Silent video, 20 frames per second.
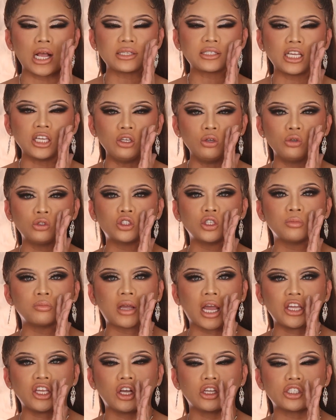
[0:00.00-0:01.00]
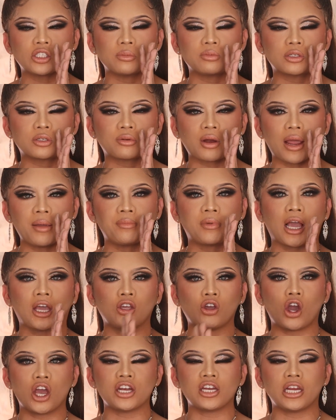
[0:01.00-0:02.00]
nasa YouTube kayo, subscribe
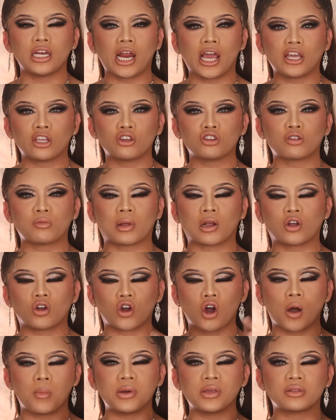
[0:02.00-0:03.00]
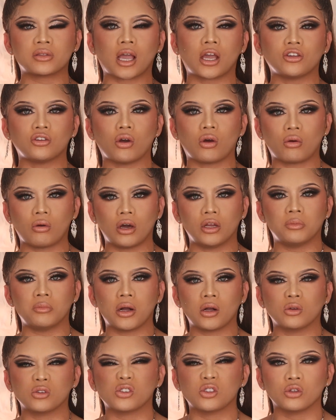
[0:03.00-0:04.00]
kayo and i-like nyo ito. Mag-comment kayo kung
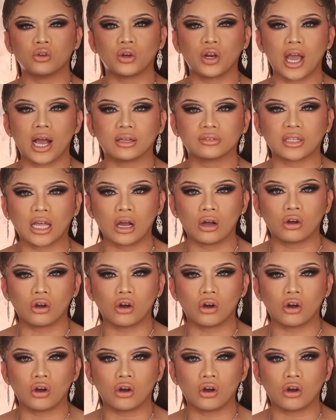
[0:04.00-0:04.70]
ano mga gusto nyo reactan